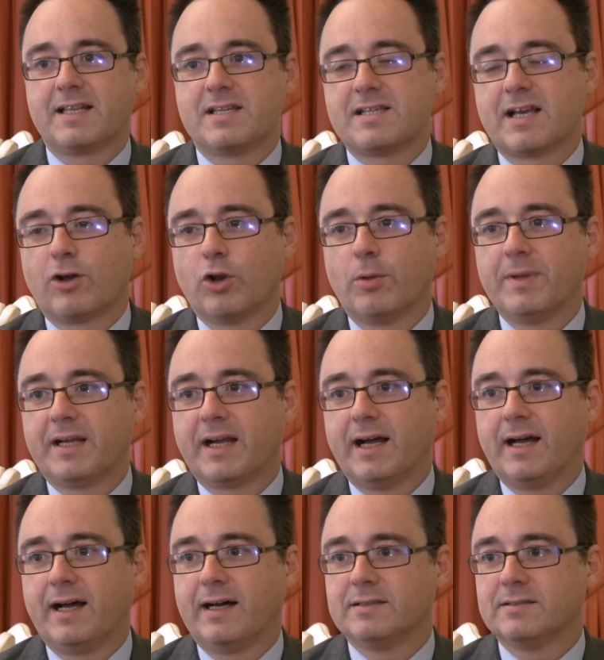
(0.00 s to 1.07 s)
crisis
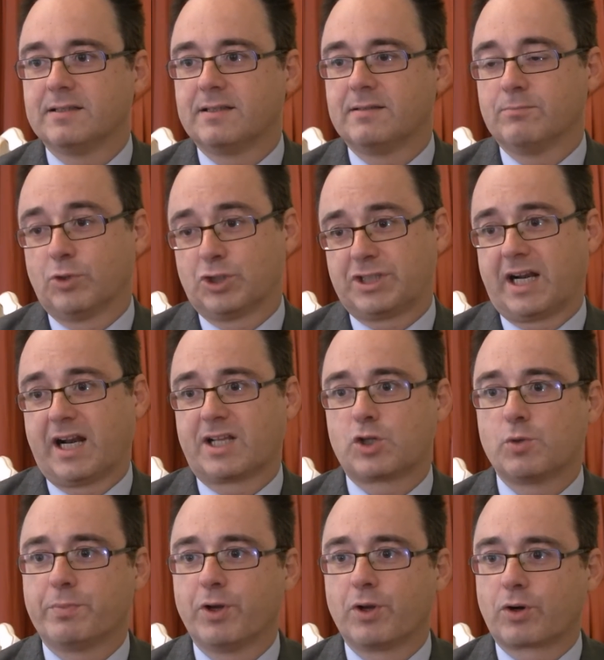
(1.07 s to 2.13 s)
económica mostrará
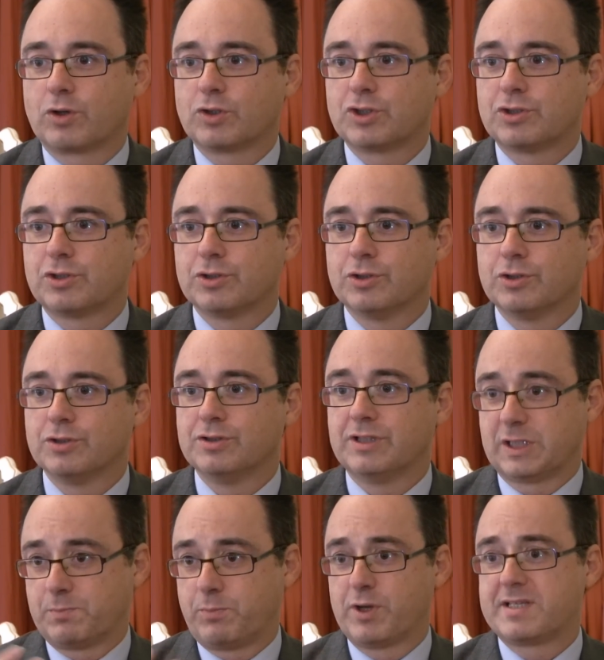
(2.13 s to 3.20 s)
su peor rostro
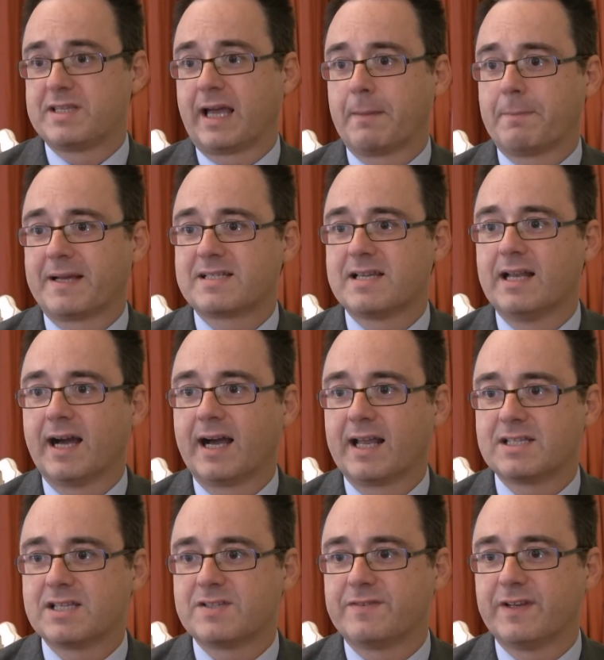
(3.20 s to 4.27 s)
después de que pase la
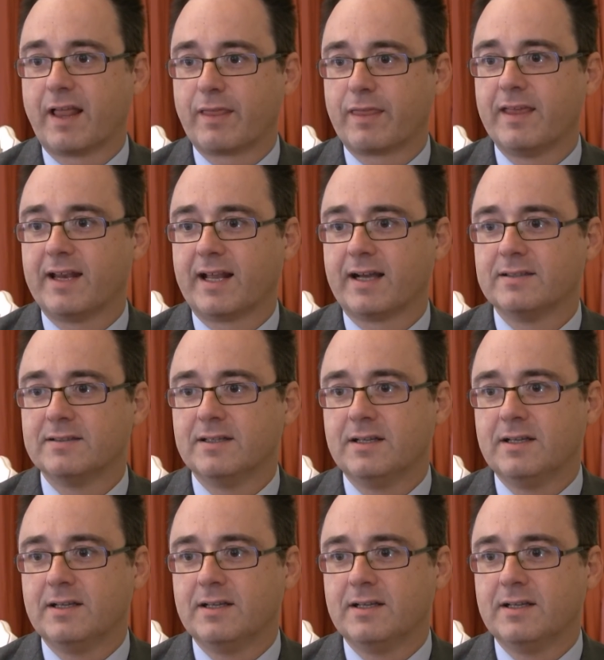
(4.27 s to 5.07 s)
crisis financiera.